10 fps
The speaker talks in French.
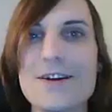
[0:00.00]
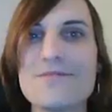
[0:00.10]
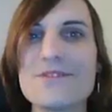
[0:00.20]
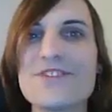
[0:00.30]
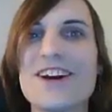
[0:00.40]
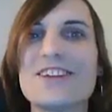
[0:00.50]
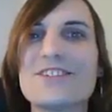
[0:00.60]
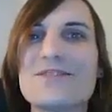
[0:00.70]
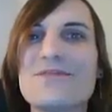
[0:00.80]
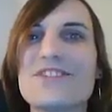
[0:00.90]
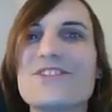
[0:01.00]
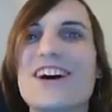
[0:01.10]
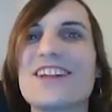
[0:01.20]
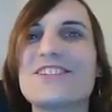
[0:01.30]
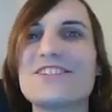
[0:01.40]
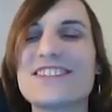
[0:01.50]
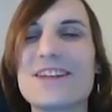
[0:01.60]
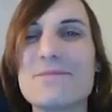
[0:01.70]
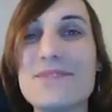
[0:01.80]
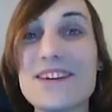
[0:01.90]
Bonjour à toutes, bonjour à tous et
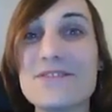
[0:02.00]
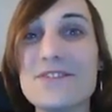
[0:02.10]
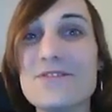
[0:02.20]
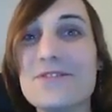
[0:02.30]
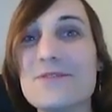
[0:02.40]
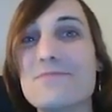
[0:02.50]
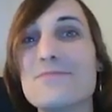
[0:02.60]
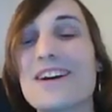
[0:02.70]
bienvenue pour